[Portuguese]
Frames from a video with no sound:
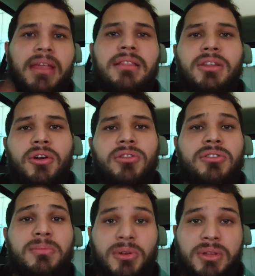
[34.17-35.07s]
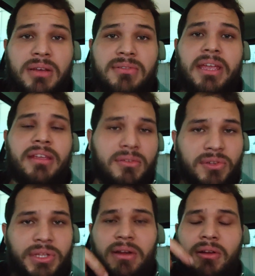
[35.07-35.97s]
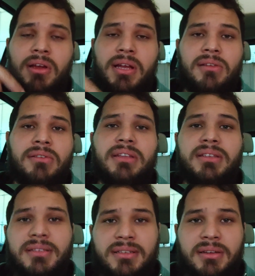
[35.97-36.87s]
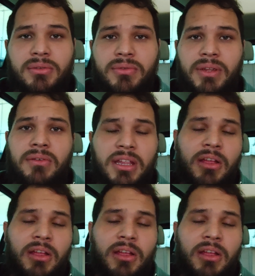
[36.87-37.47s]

entre outros modelos aí que eu vou estar tá colocando na descrição do vídeo.